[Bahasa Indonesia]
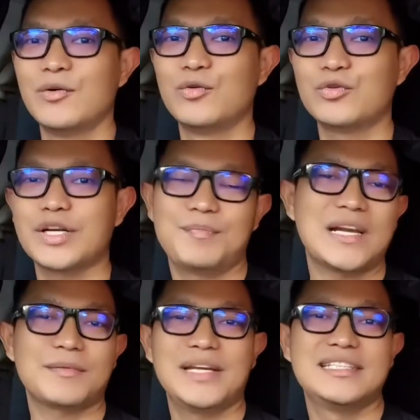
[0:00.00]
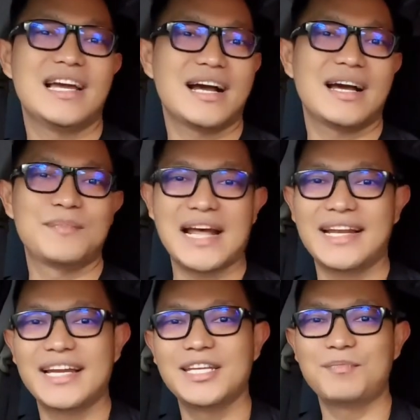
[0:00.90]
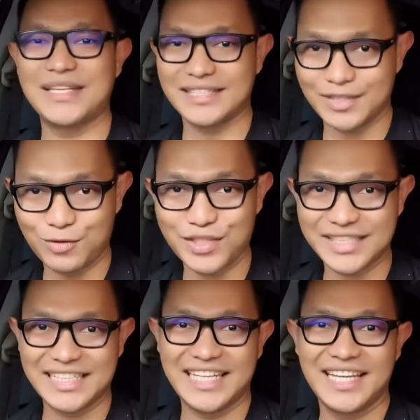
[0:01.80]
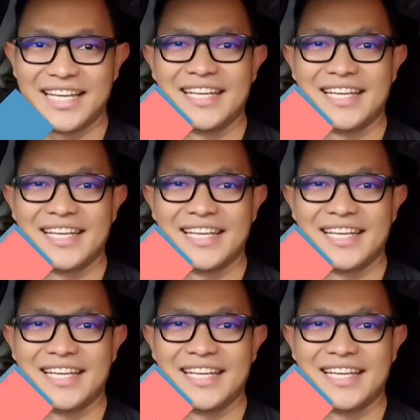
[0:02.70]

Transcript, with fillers: untuk departemen yang berada di Princess Cruises ini.